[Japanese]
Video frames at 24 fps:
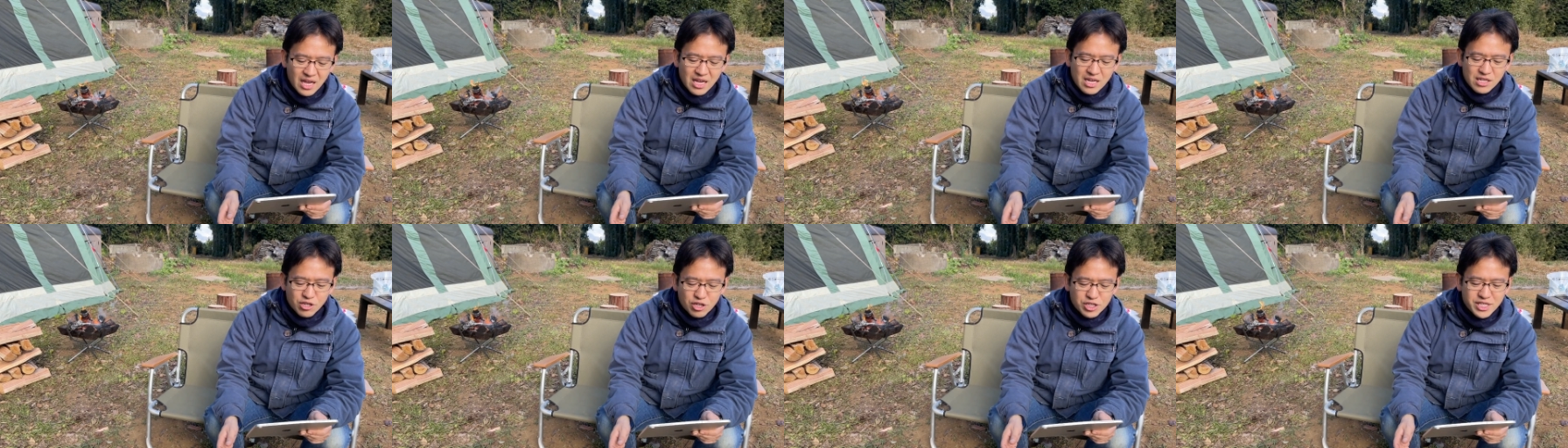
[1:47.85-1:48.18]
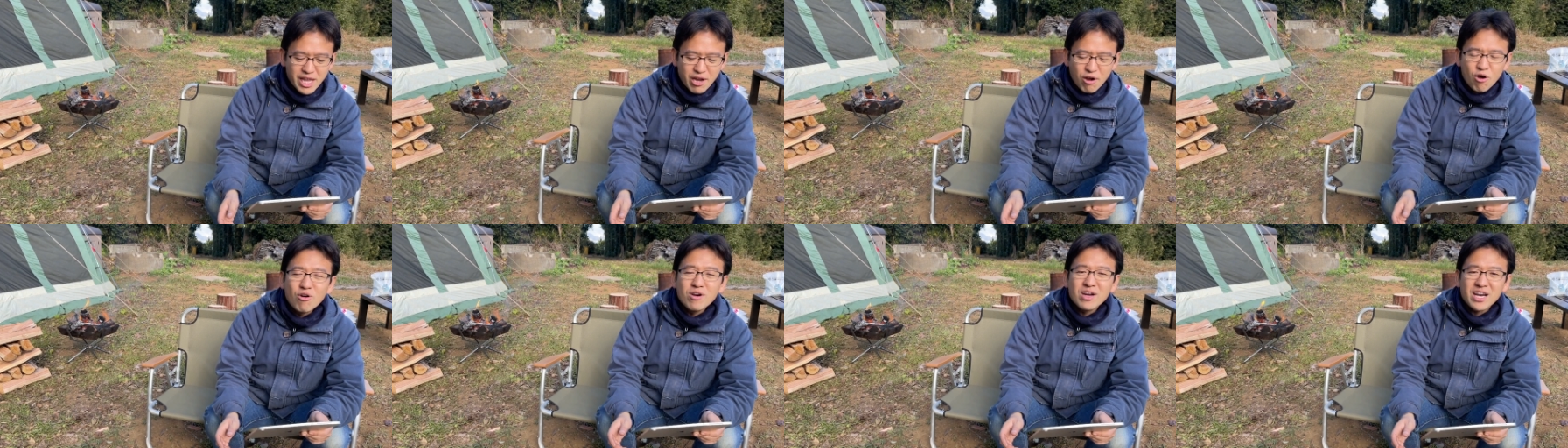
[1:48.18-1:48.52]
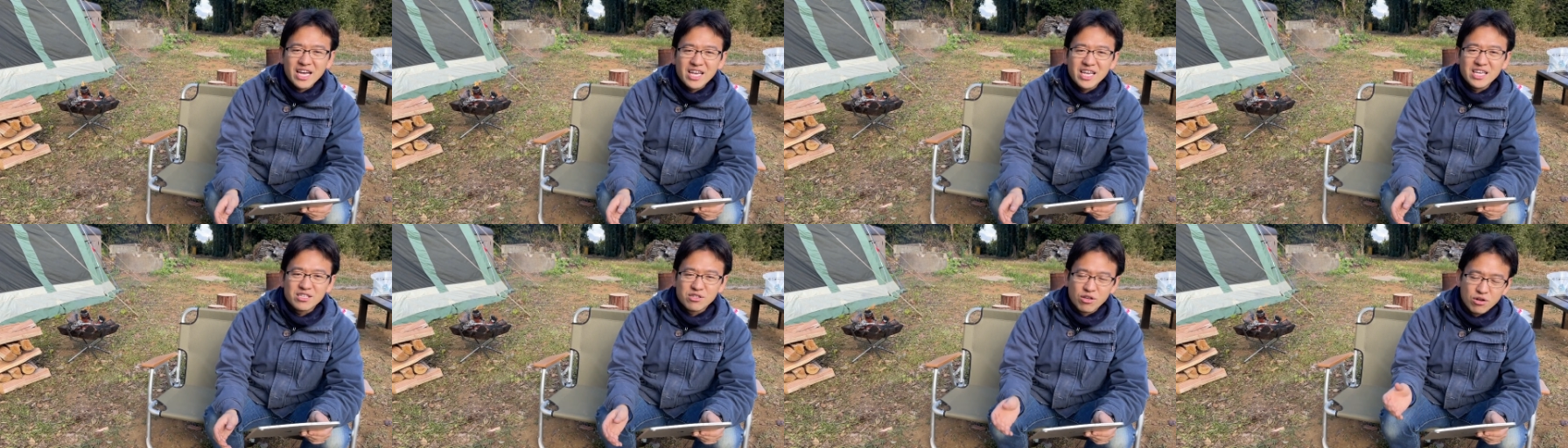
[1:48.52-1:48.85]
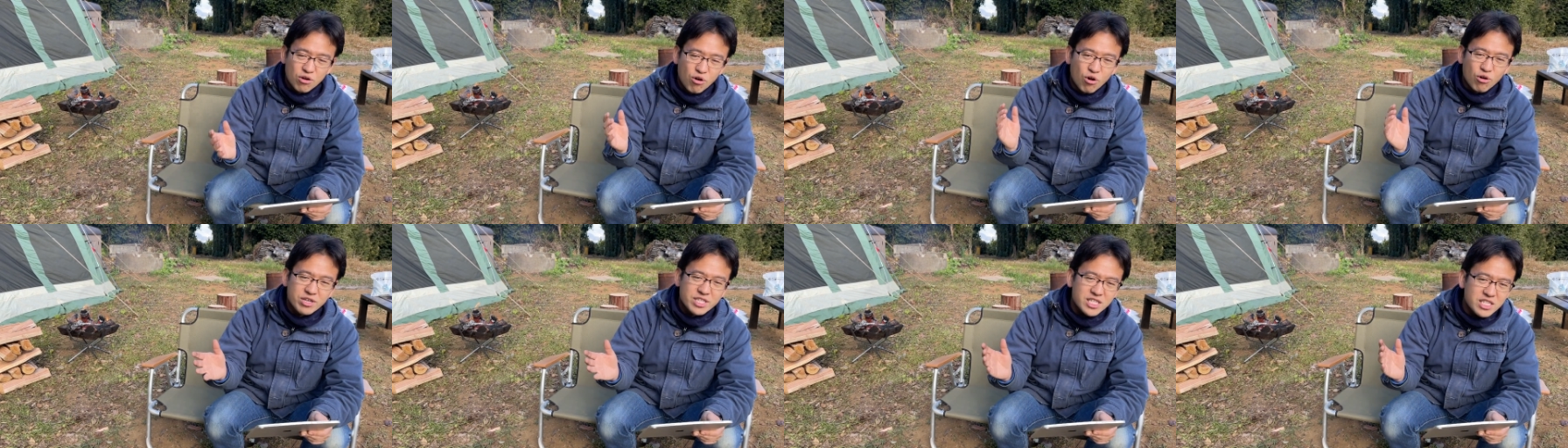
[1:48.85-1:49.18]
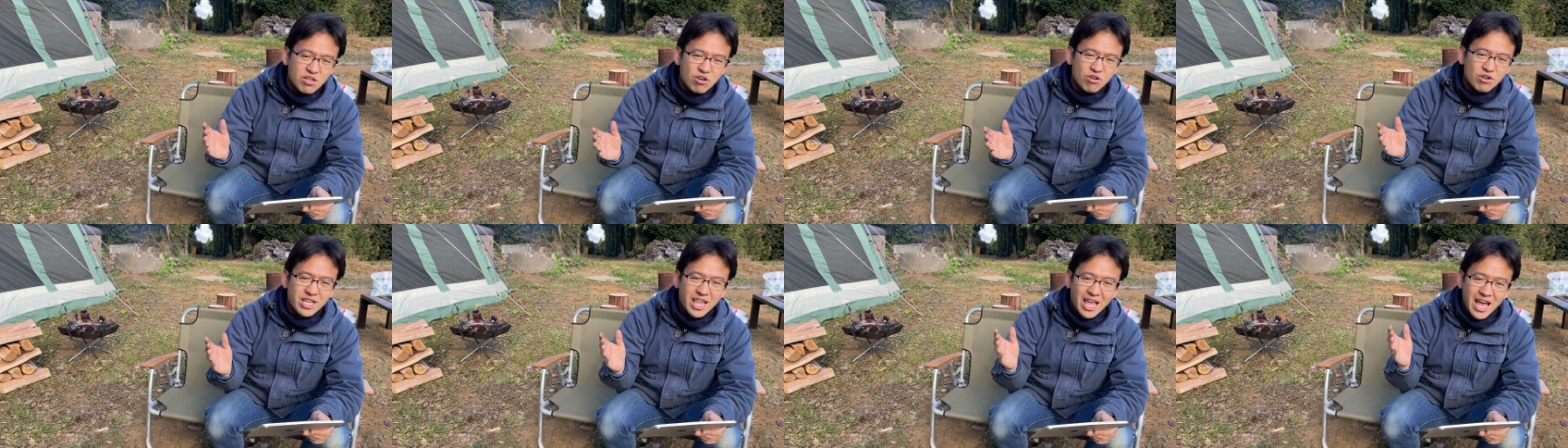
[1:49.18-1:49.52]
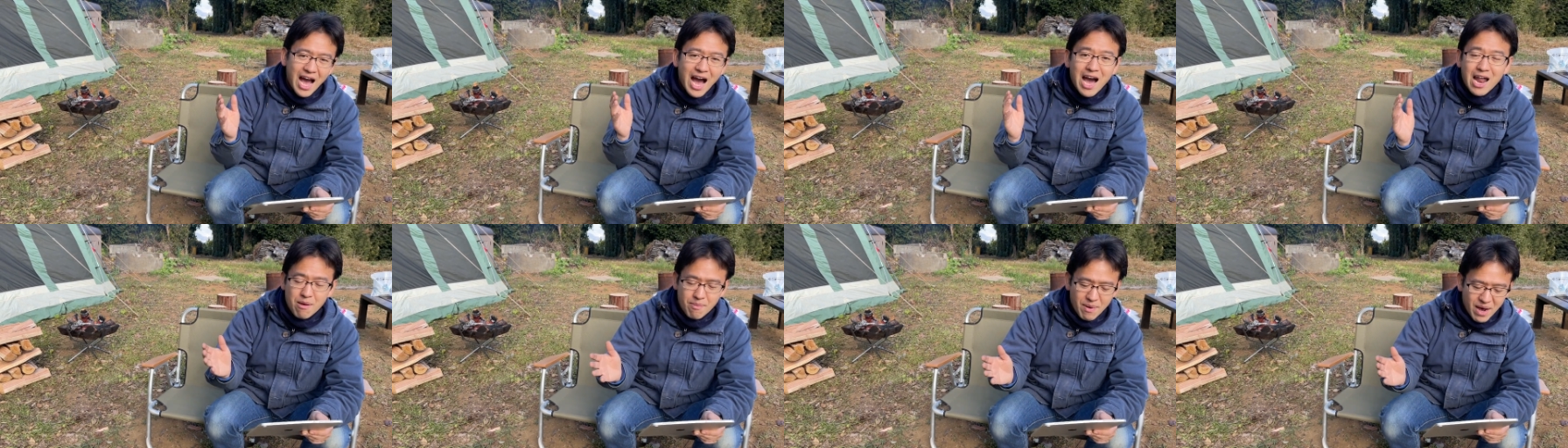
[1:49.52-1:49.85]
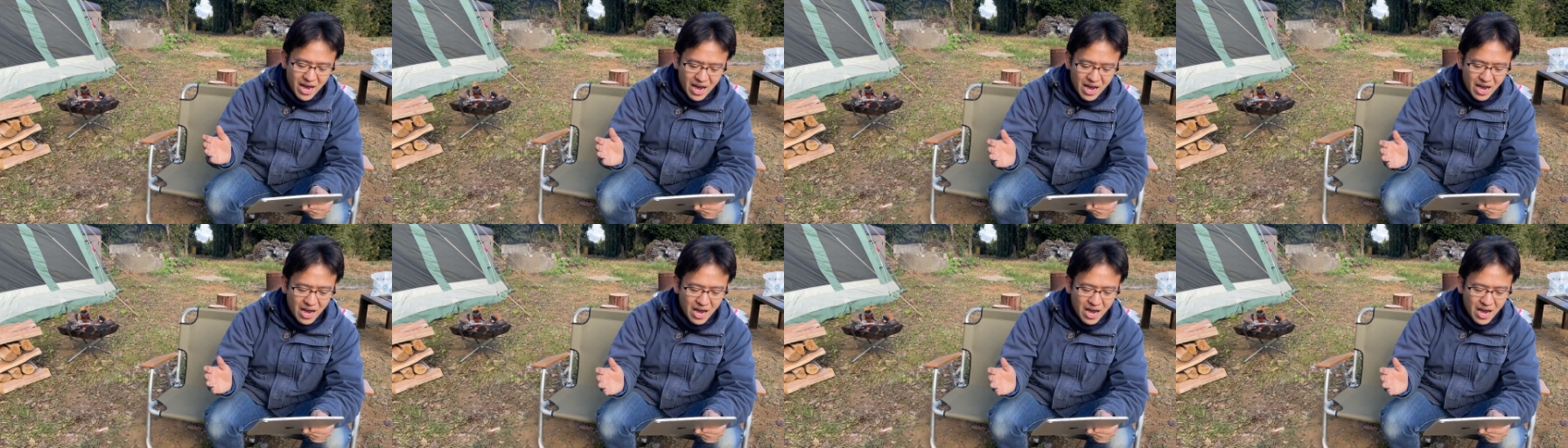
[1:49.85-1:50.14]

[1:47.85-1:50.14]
そして今回その告知通りであれば